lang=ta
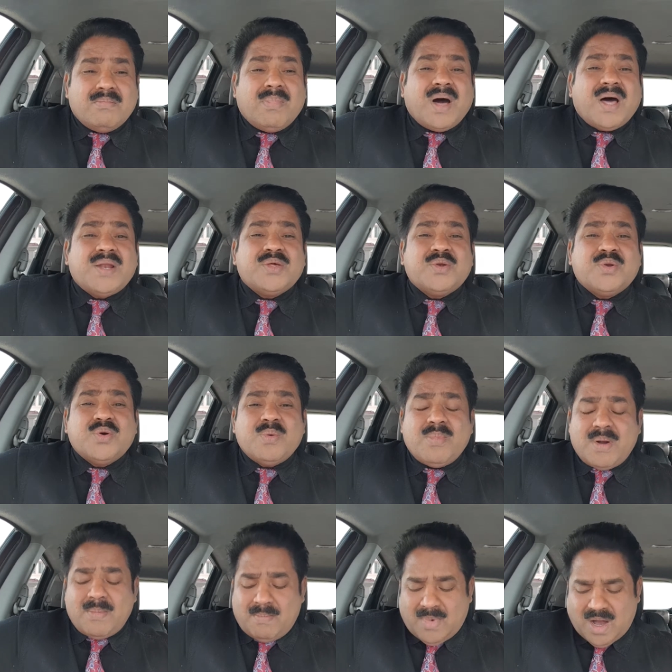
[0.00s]

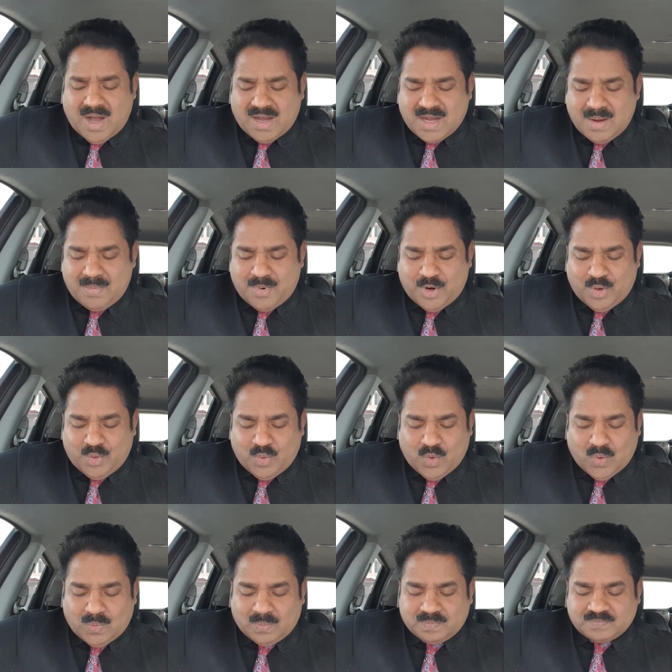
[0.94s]
மறுரூபம்
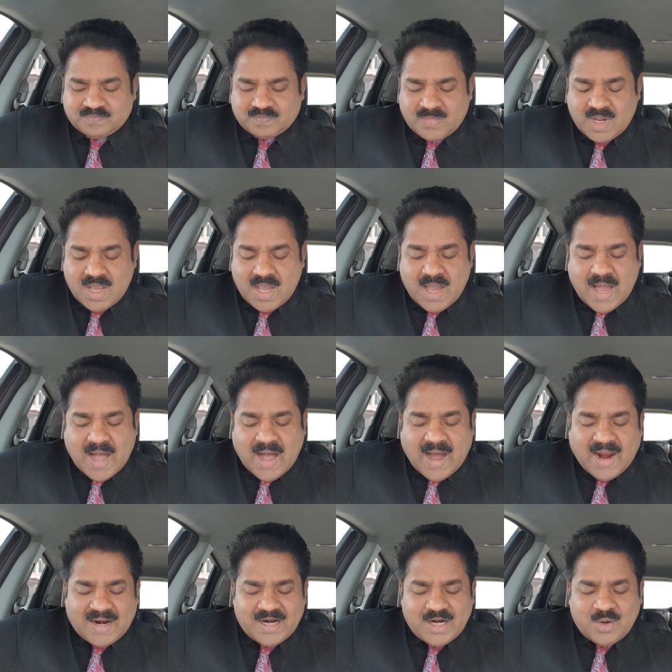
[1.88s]
ஆக்கப்படுவோம்
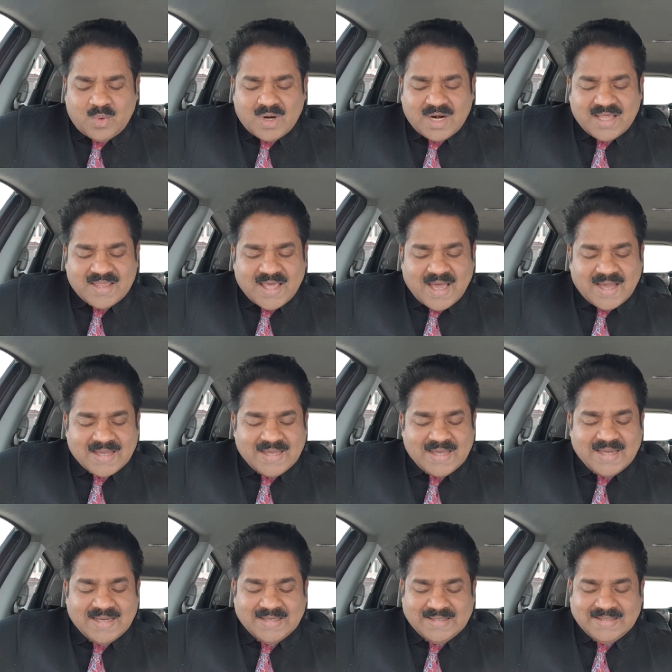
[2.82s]

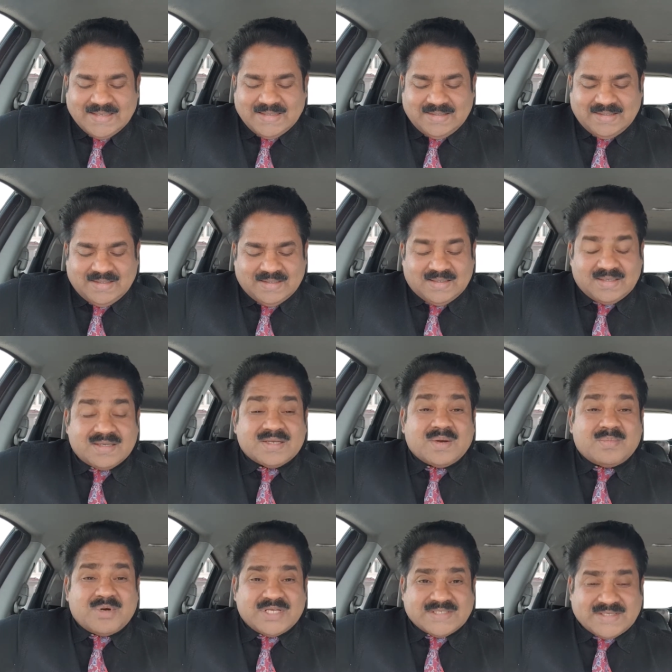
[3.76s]
அழிவுள்ளதாகிய இது
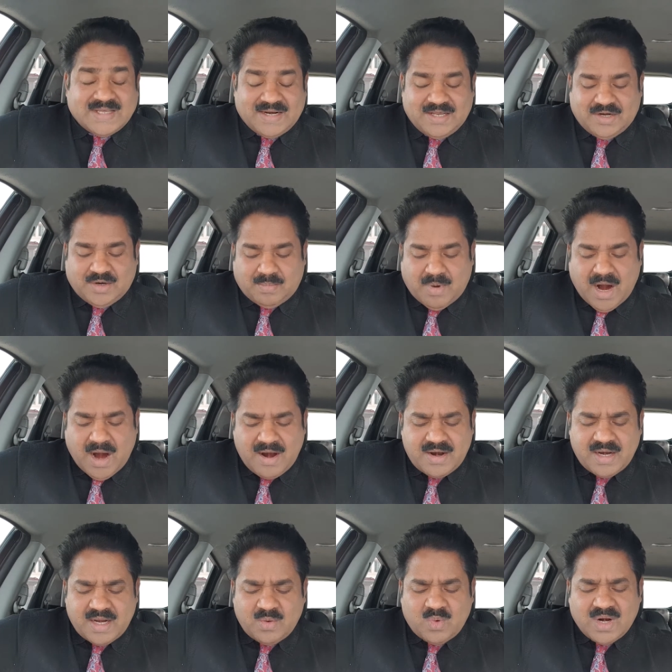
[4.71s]
நம்முடைய சரீரம்
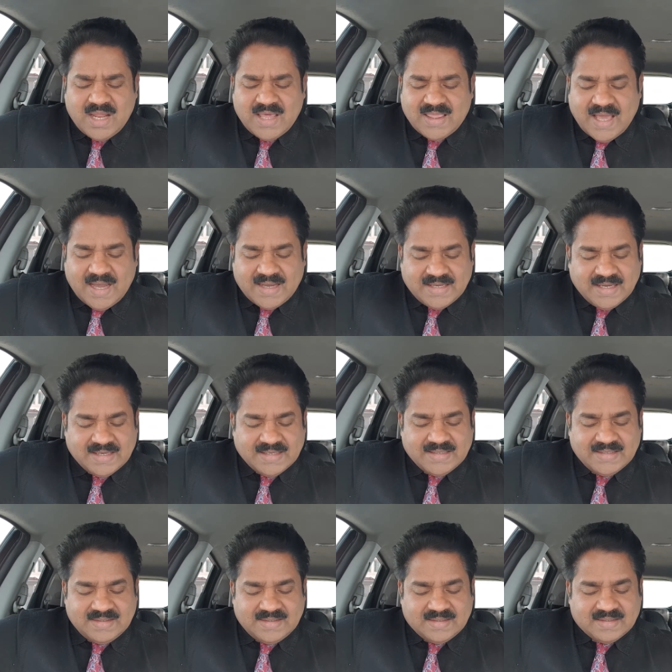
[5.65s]
அழிவுள்ளதாகிய
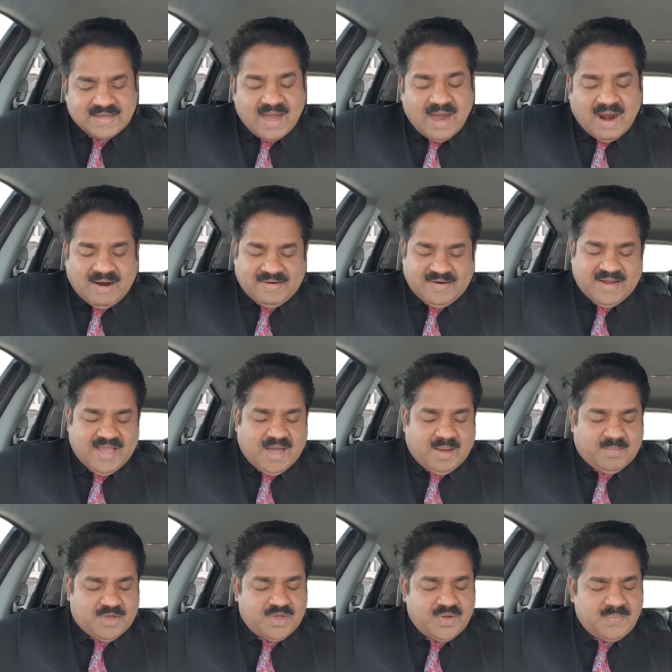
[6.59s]
இது
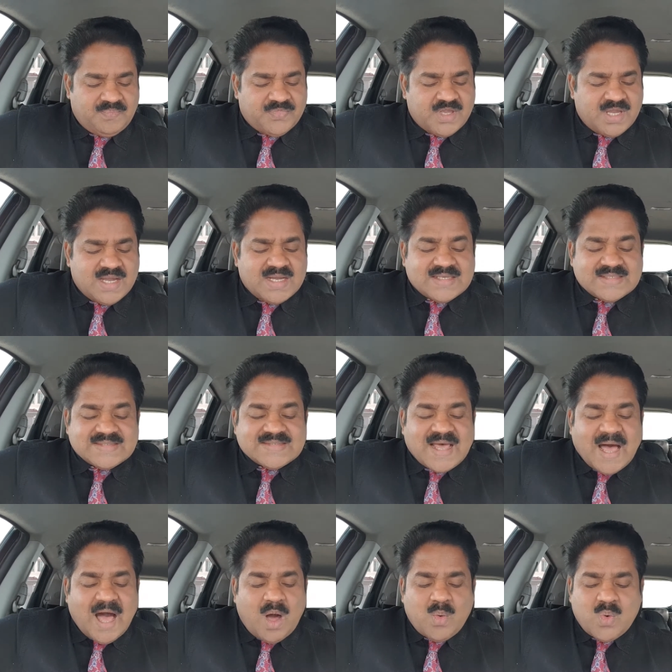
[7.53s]
அழியாமையும்
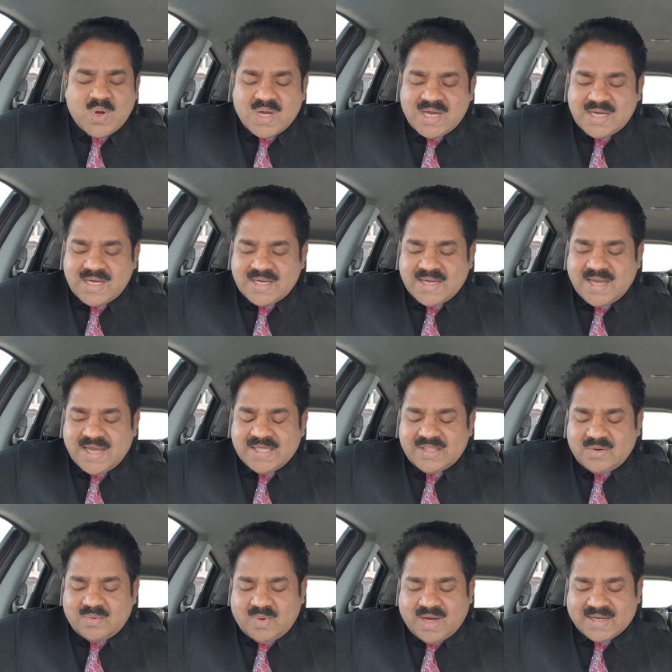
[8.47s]
சாவுக்கு
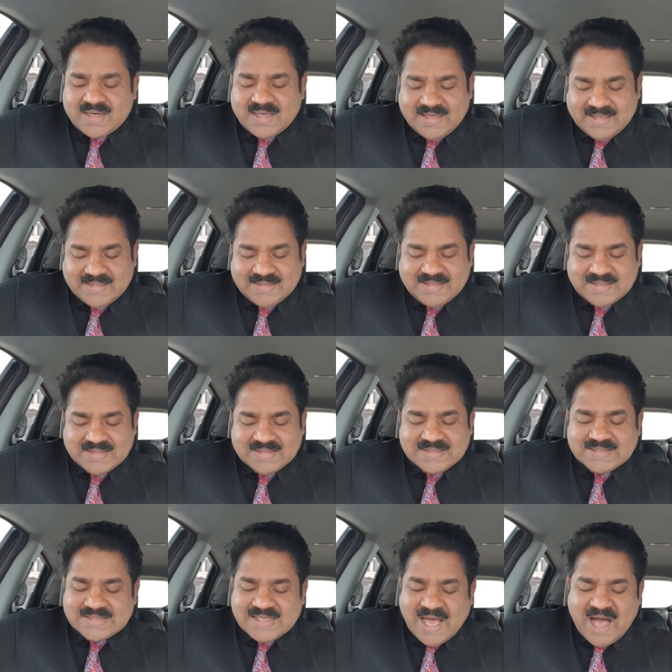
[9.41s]
ஏதுவான இது
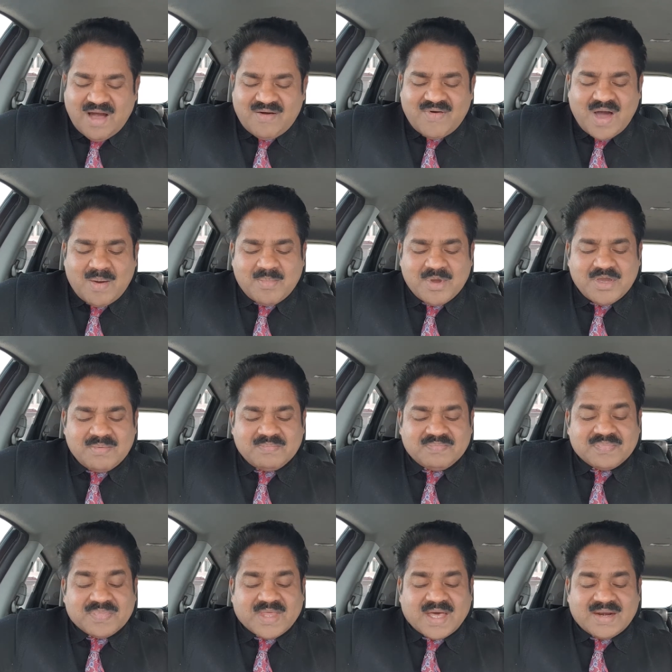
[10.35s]
சாவாமையும்
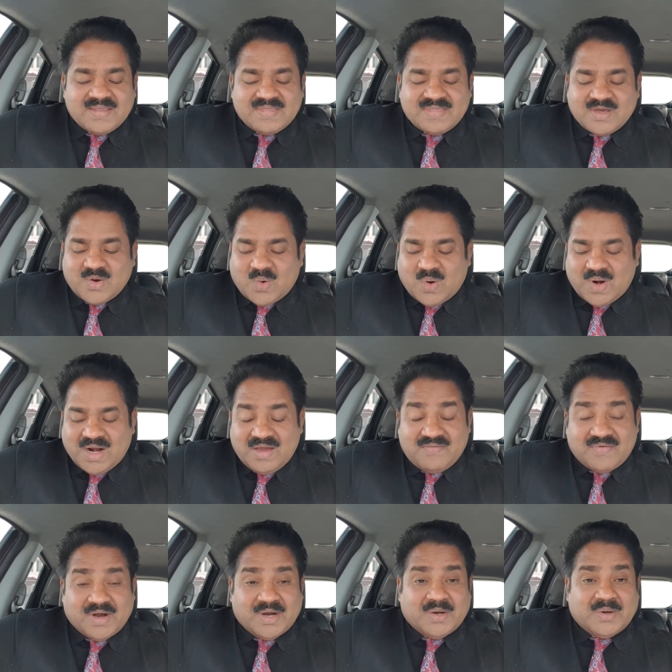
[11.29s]
தரித்து கொள்ள
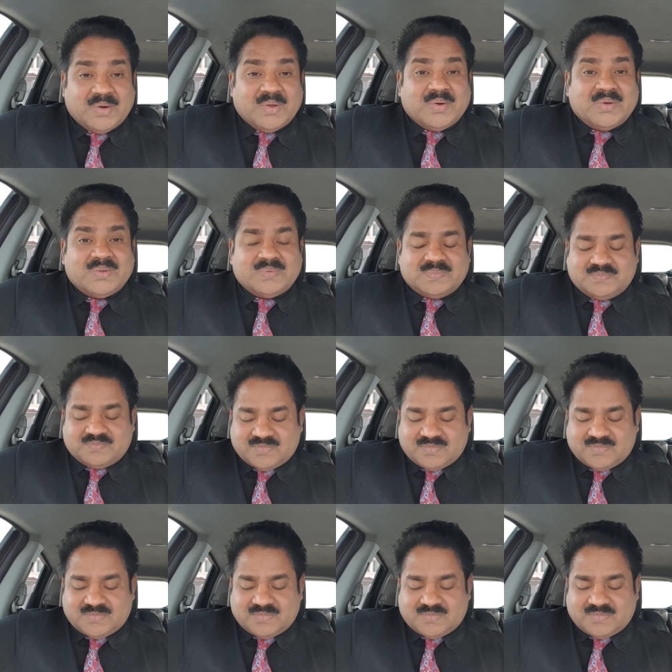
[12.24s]
வேண்டும்